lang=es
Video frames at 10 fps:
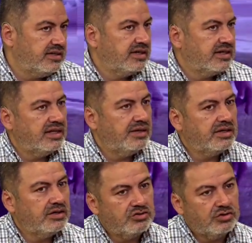Que cada vez que
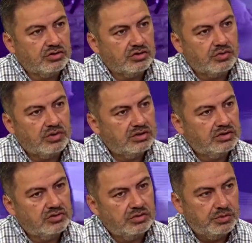nosotros cuando
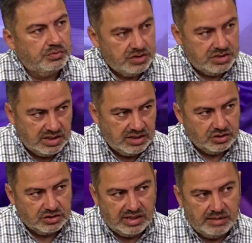somos muy chiquitos
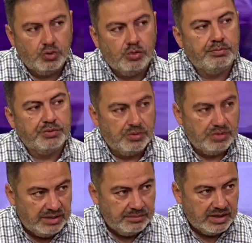tenemos un
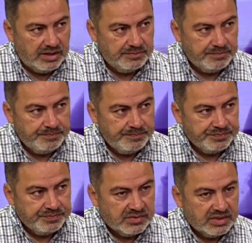problema
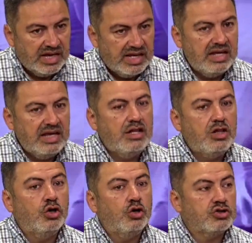y
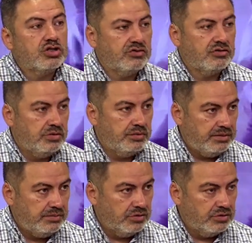lo
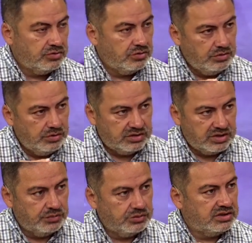resolvemos, nuestra
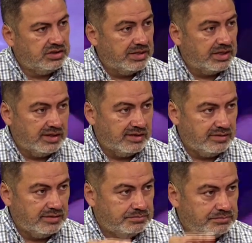autoestima qué hace,
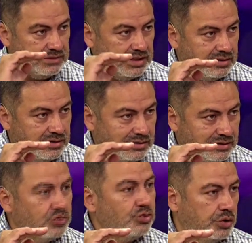tic,
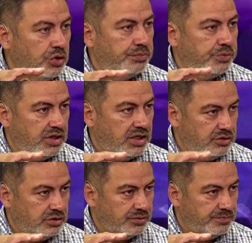sube un poquito.